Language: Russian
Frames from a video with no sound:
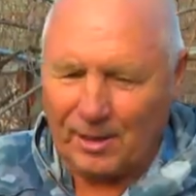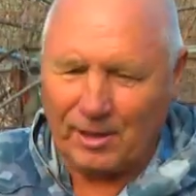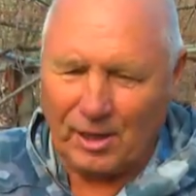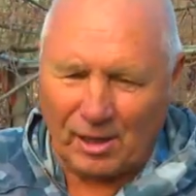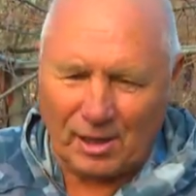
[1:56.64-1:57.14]

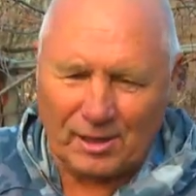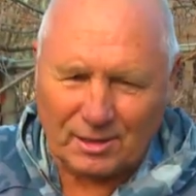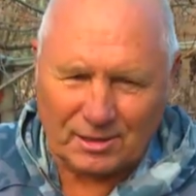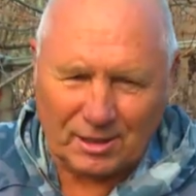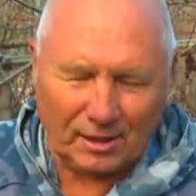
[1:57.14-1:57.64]
Я
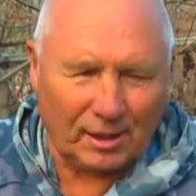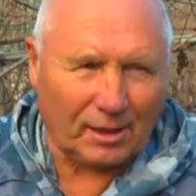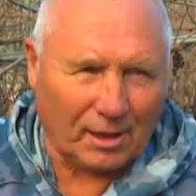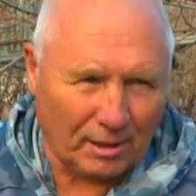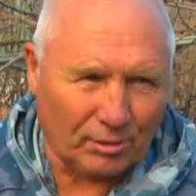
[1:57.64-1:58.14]
родился на
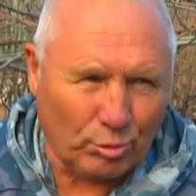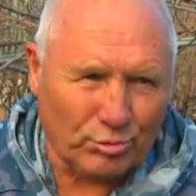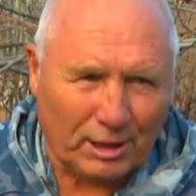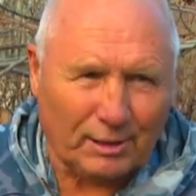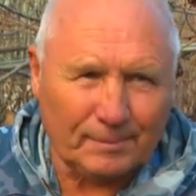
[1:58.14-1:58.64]

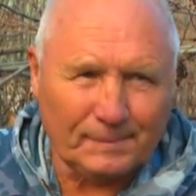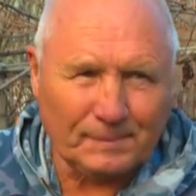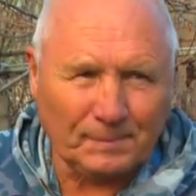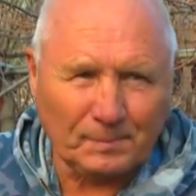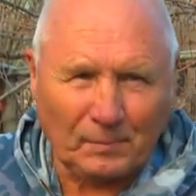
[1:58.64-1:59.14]
Тарханкуте,
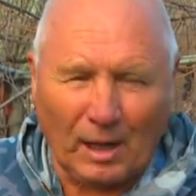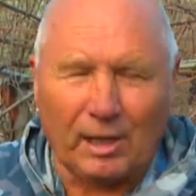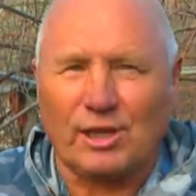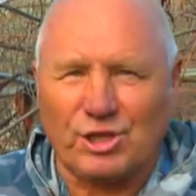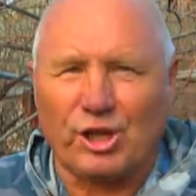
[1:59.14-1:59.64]

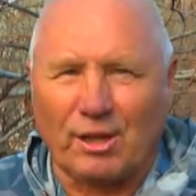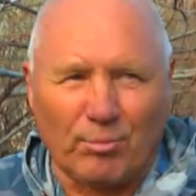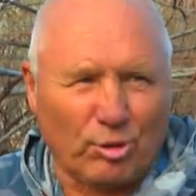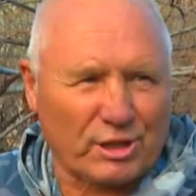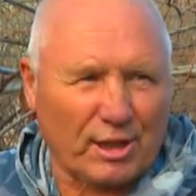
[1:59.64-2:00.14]
это
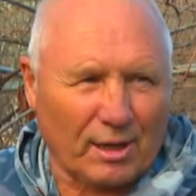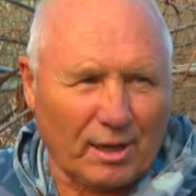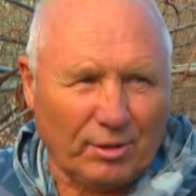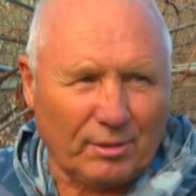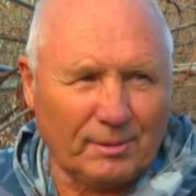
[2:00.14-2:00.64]
Черноморский
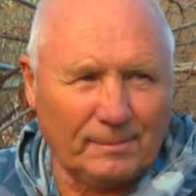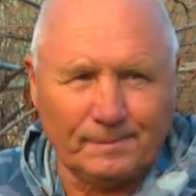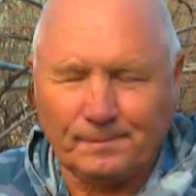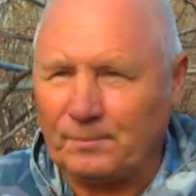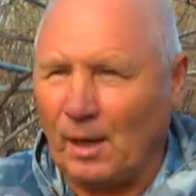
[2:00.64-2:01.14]
район,
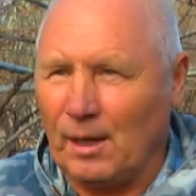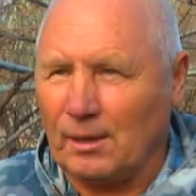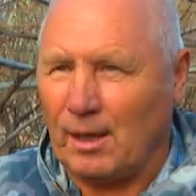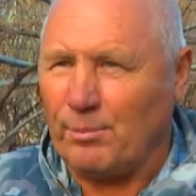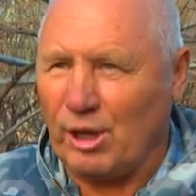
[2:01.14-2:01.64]

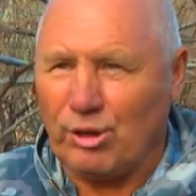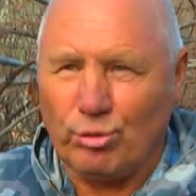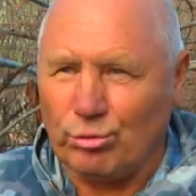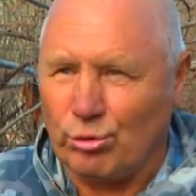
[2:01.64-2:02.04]
на берегу